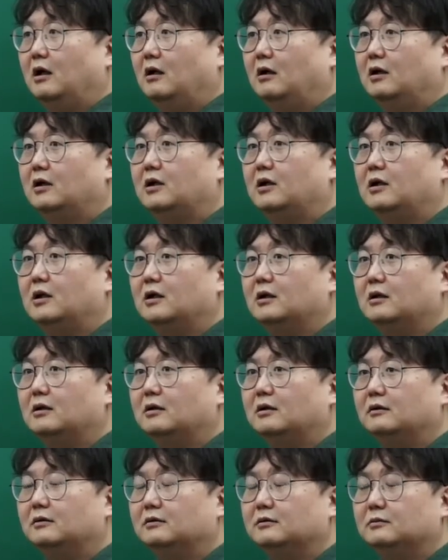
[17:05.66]
그러니까
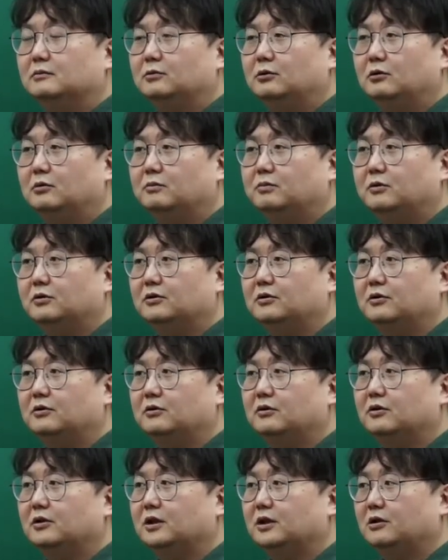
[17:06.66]
뭐 보수
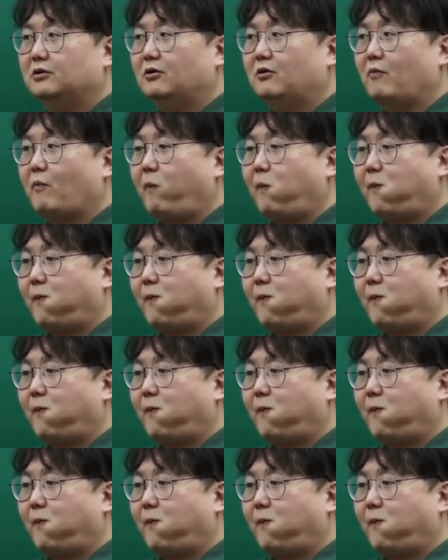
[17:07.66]
언론에서